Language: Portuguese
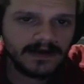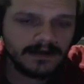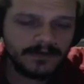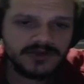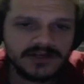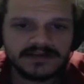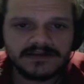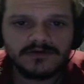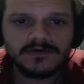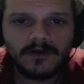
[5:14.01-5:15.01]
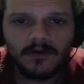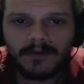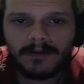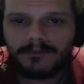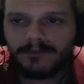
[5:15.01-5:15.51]
acabei utilizando
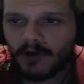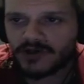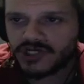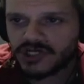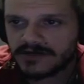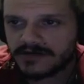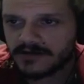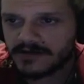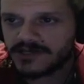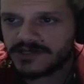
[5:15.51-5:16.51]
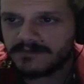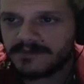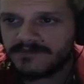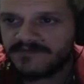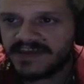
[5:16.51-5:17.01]
uma pote de
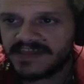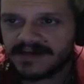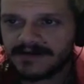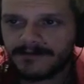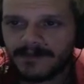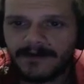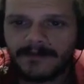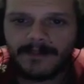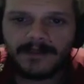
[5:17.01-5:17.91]
vida, né?